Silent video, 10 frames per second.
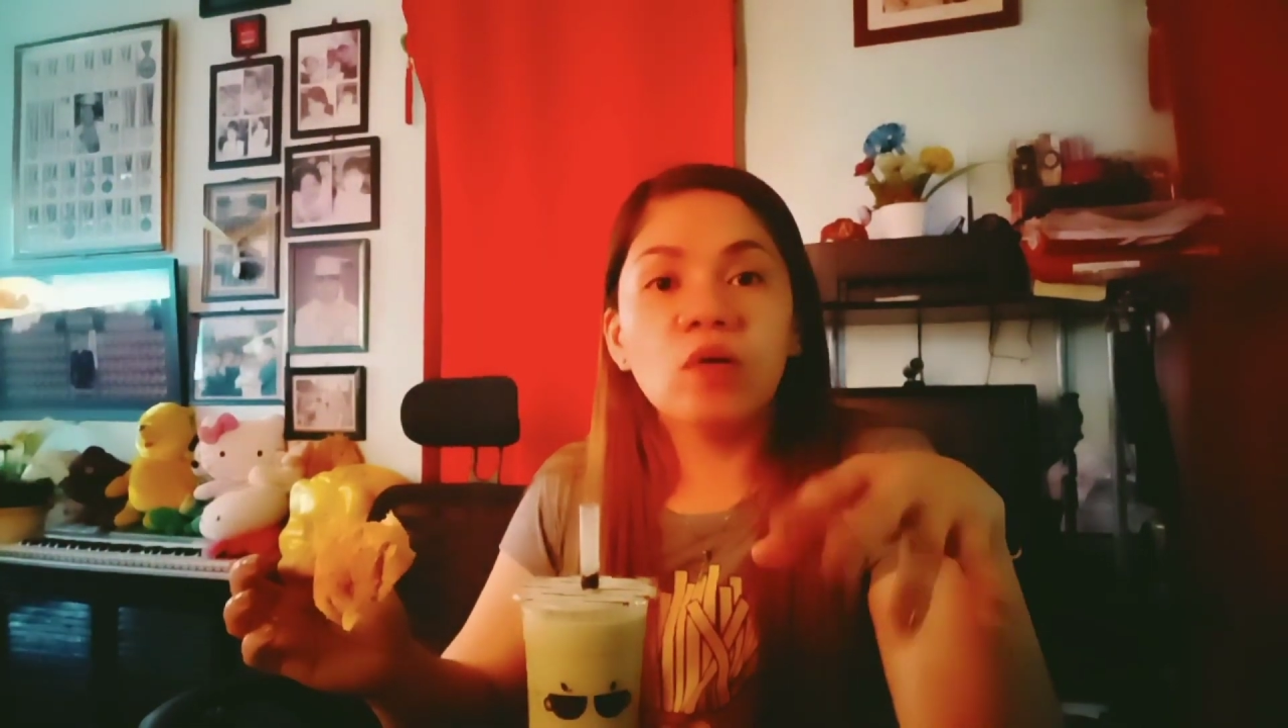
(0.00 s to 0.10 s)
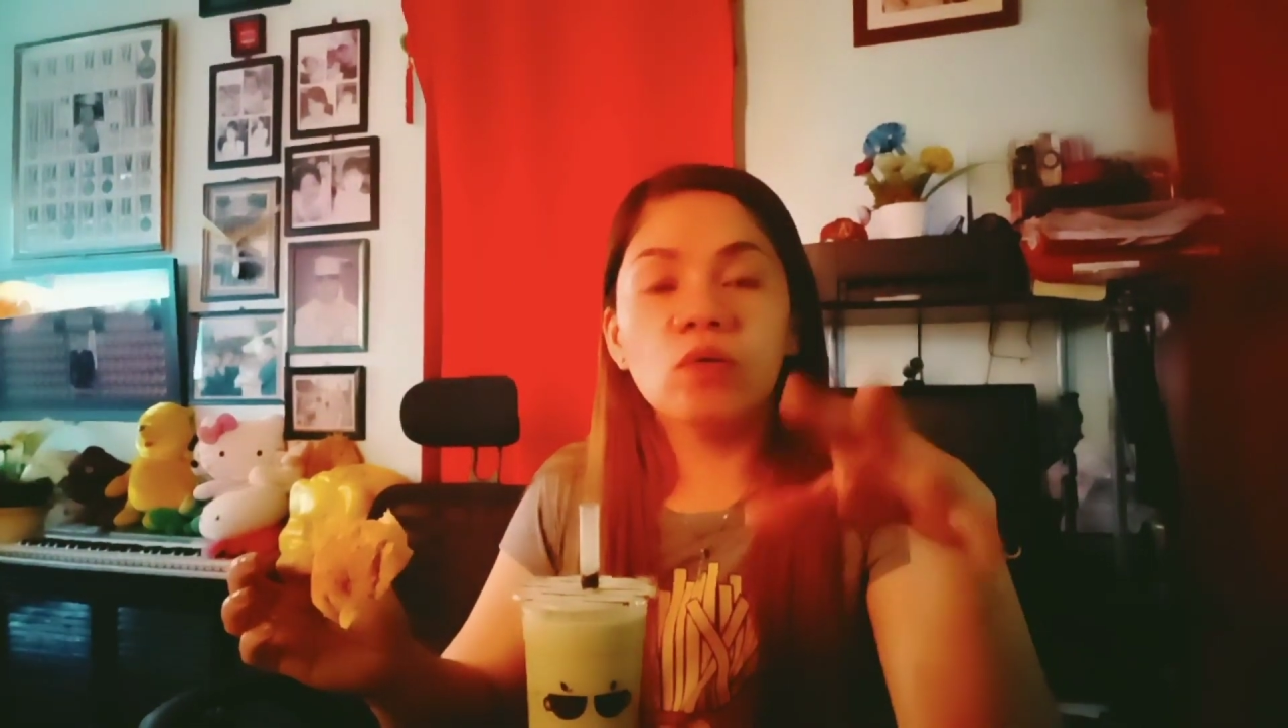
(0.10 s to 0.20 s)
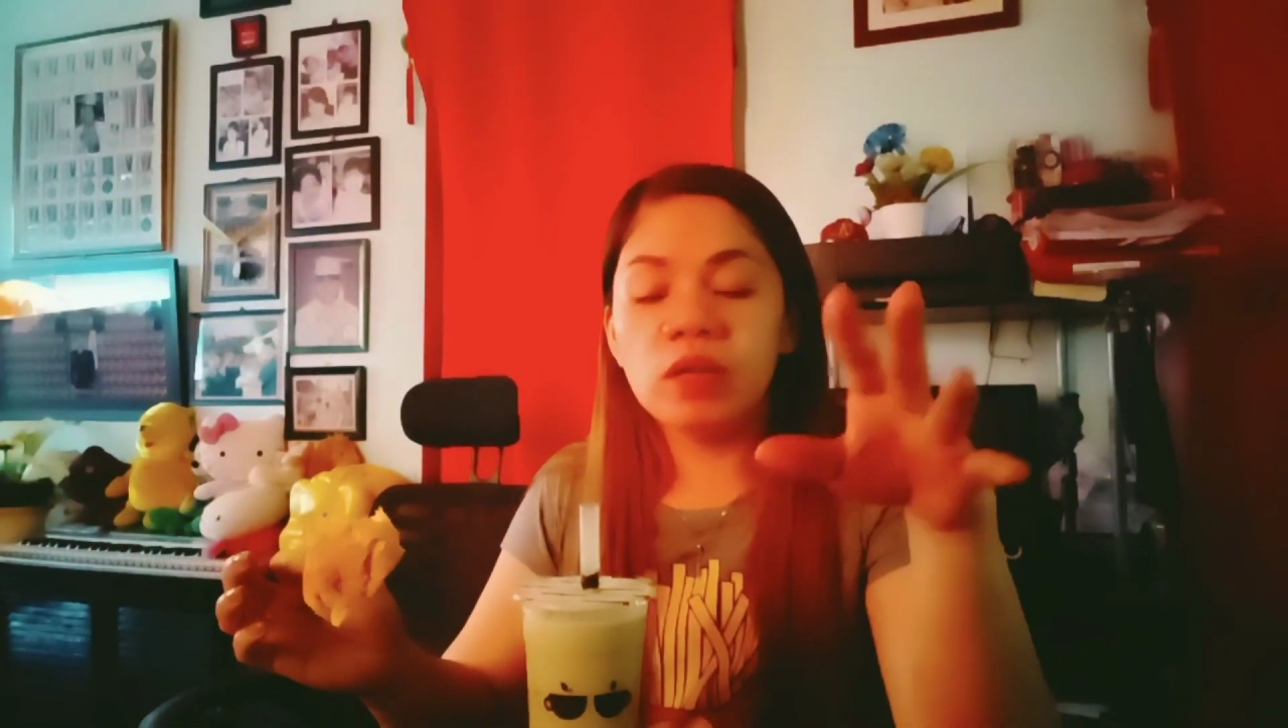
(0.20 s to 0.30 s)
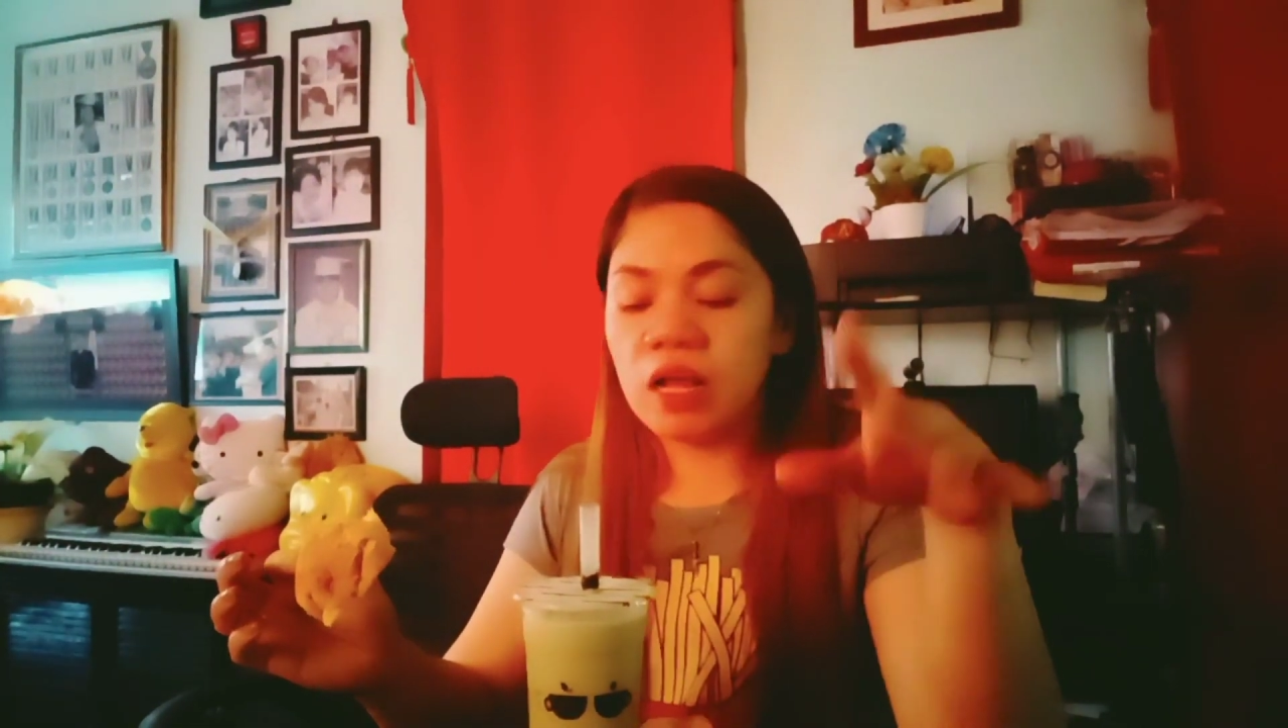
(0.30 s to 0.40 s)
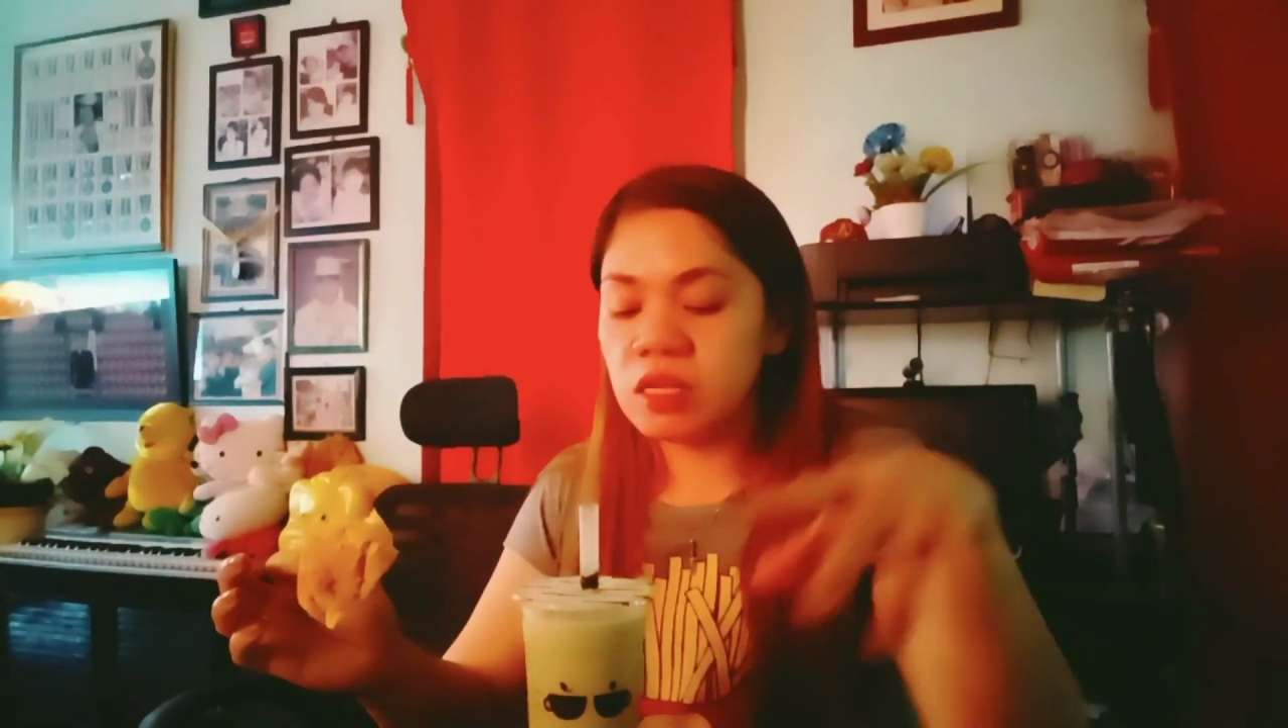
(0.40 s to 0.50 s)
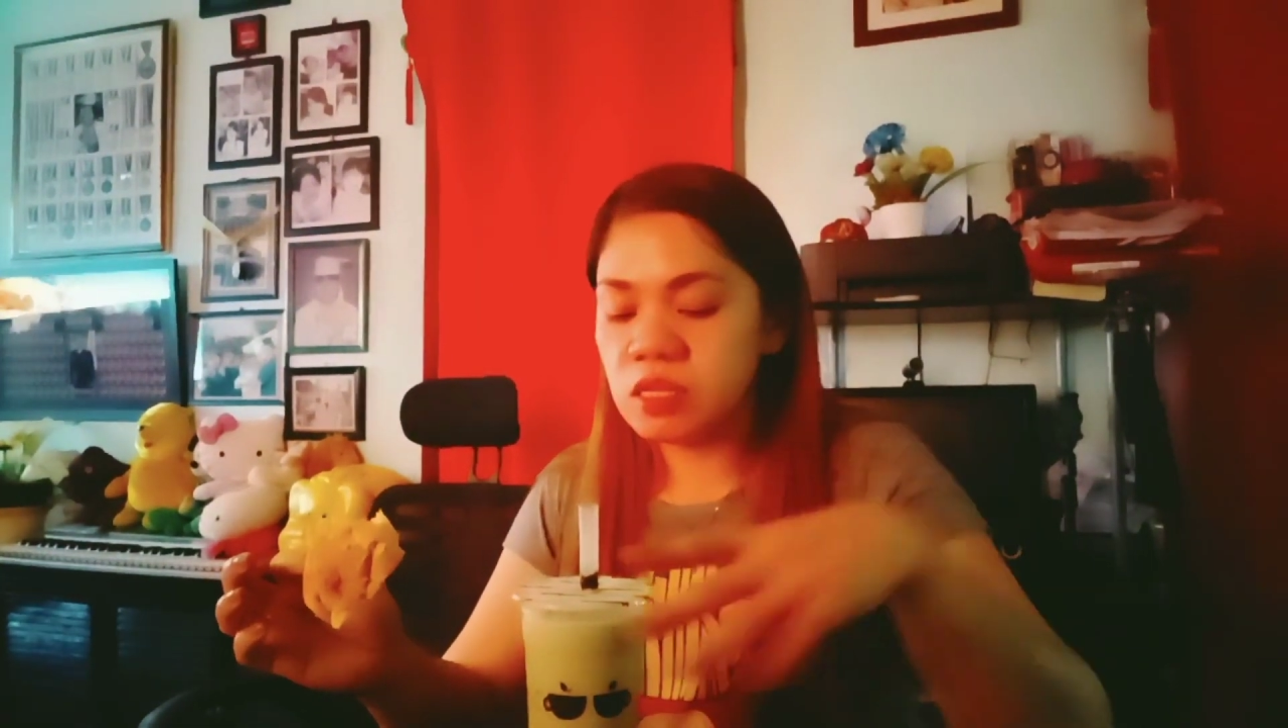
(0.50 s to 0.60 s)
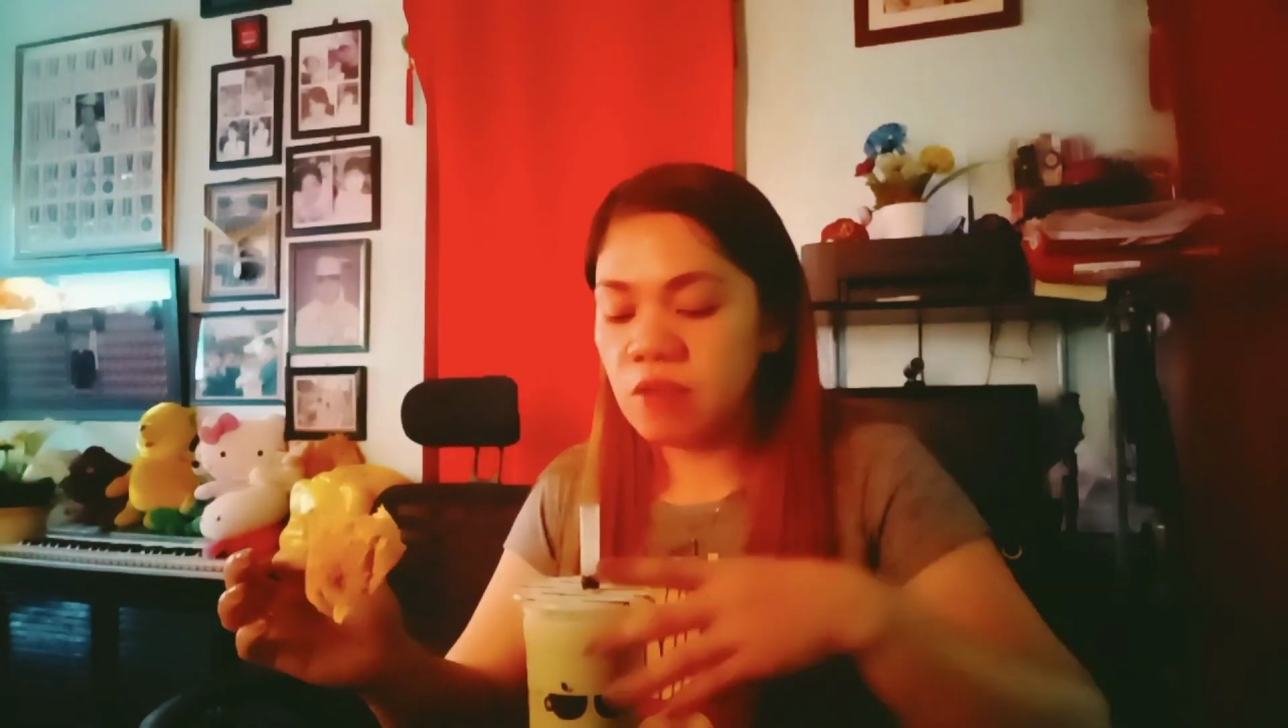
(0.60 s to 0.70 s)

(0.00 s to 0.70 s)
nakasave